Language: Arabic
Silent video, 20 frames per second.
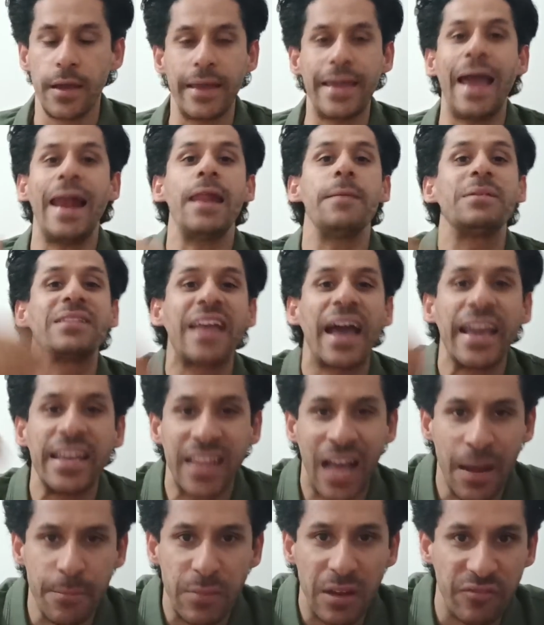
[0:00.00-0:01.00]
يلي
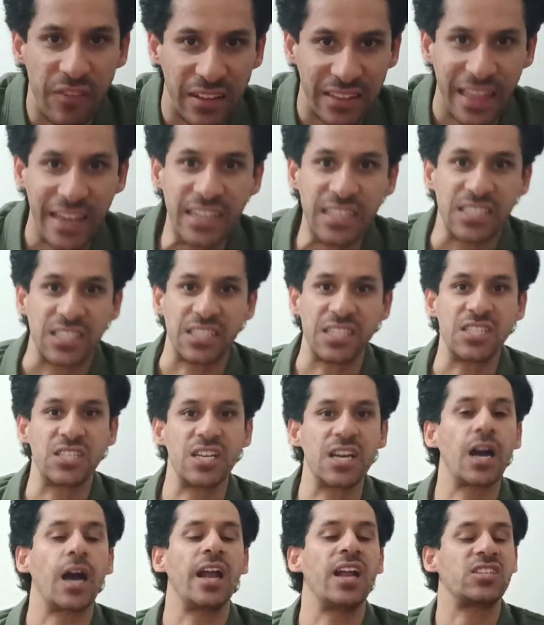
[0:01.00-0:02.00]
بتأيد عبد الفتاح
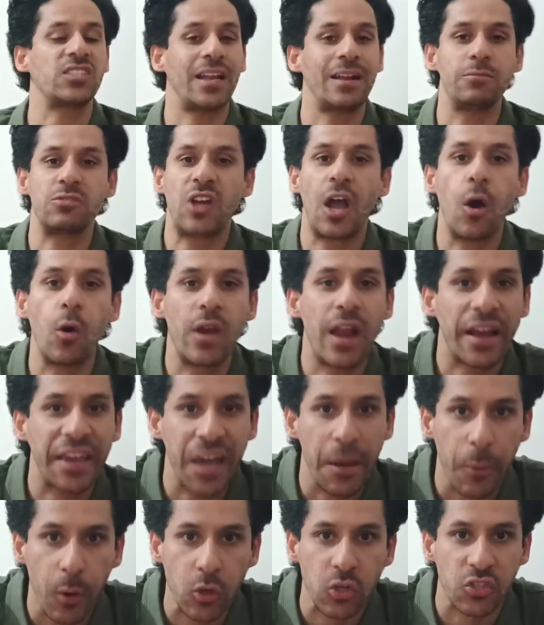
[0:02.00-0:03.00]
السيسي خلاص انا مش هقول لك
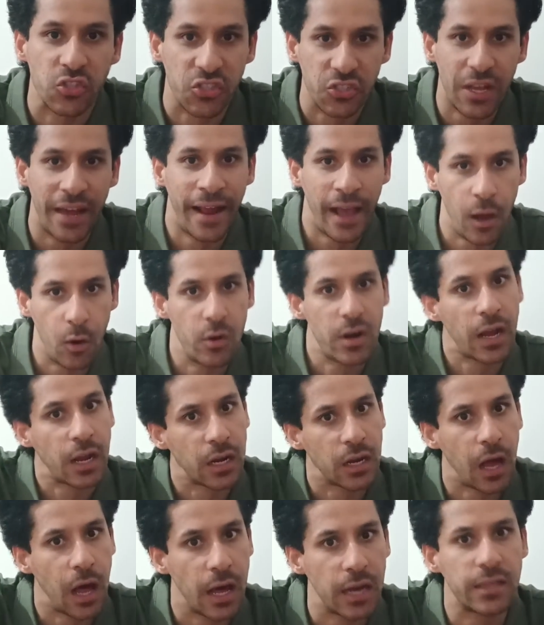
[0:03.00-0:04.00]
يا برز انا هقول لك
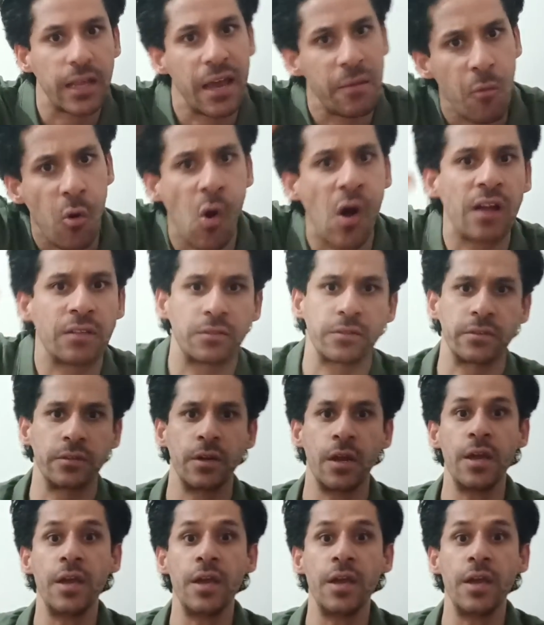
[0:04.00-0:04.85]
النهارده يا مواطن